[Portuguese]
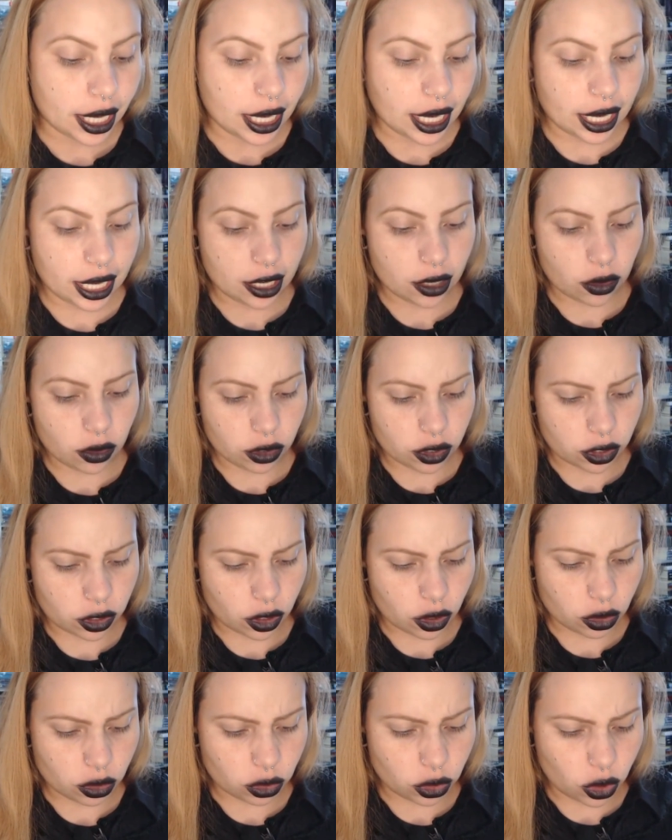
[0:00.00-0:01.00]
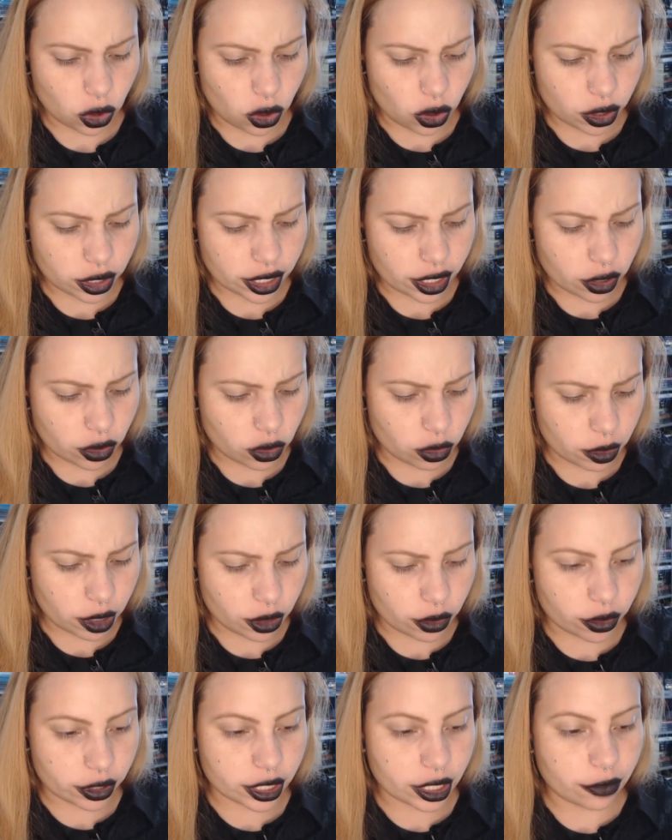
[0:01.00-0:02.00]
Ele custou 12
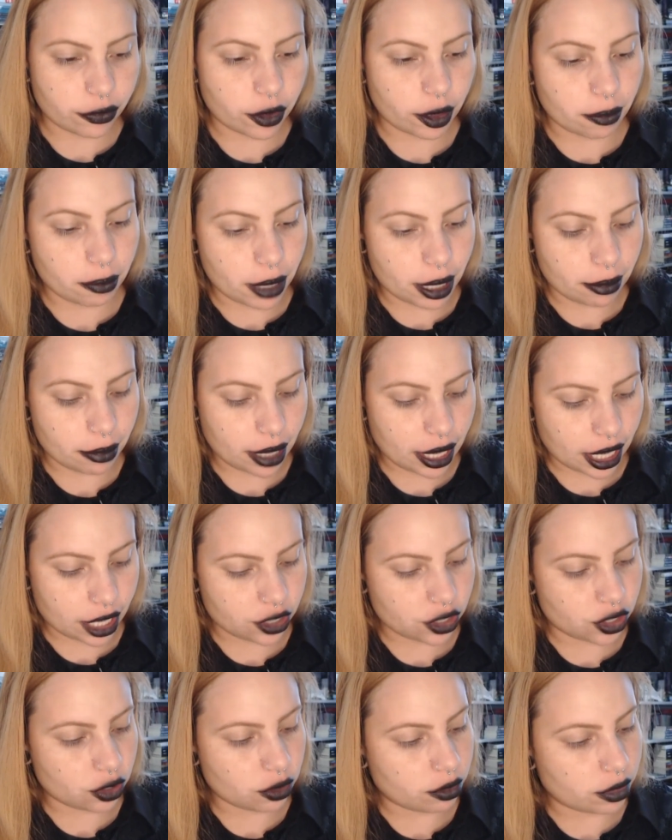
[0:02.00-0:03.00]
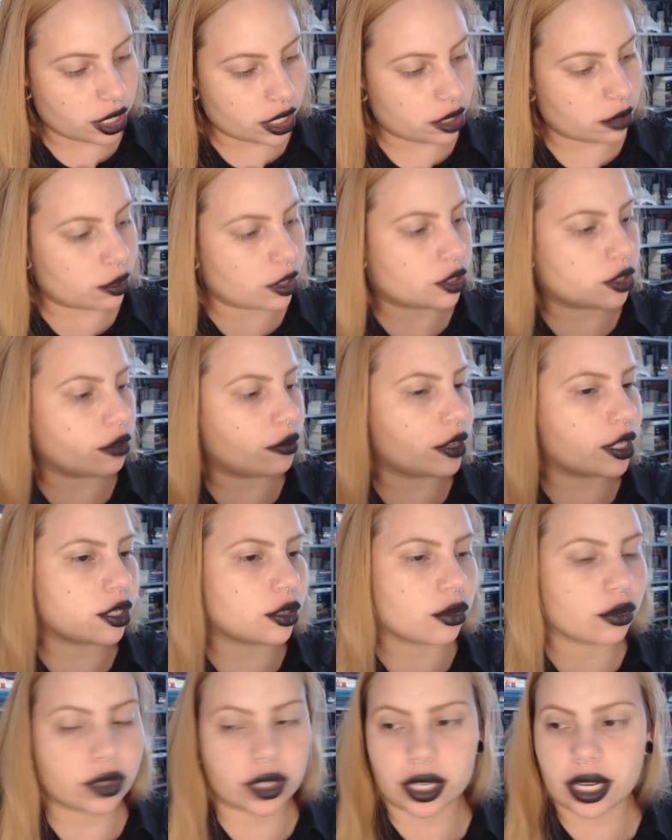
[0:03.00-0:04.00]
alguma coisa, ele foi bem baratinho mesmo. Deixa eu ver
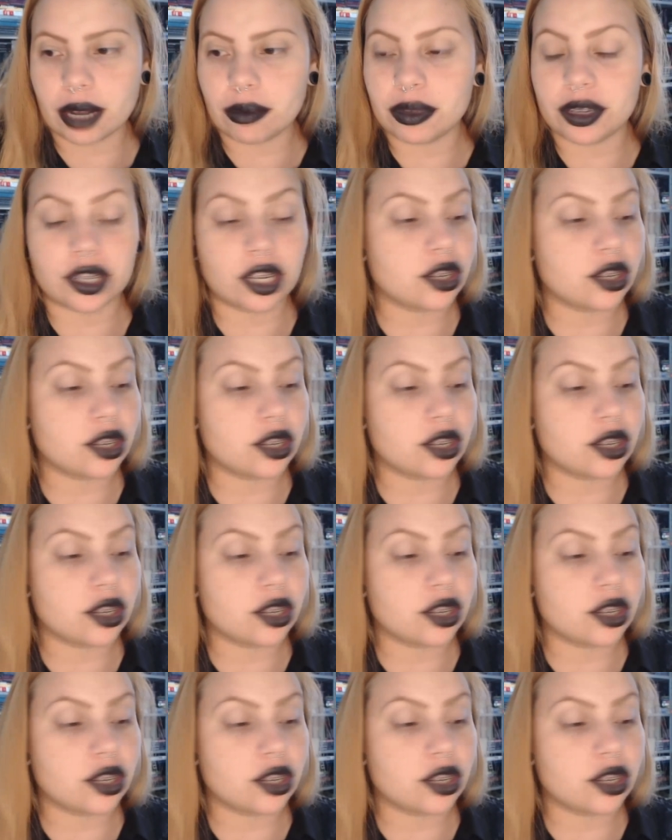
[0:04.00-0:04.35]
se eu consigo abrir.